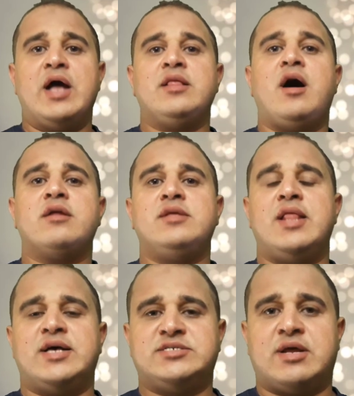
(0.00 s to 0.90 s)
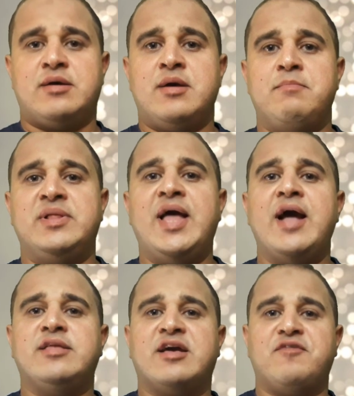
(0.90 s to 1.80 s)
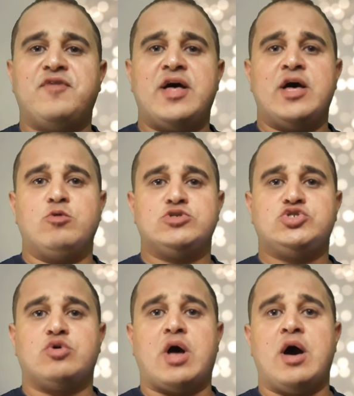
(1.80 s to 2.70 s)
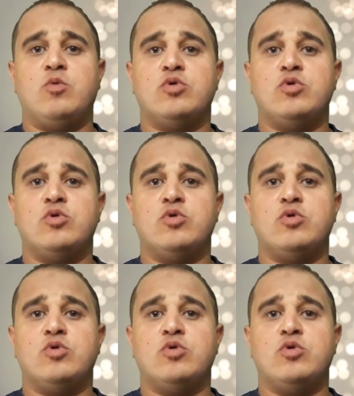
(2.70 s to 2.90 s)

الهارد الازرق من ناحيه الكفاءه والسرعه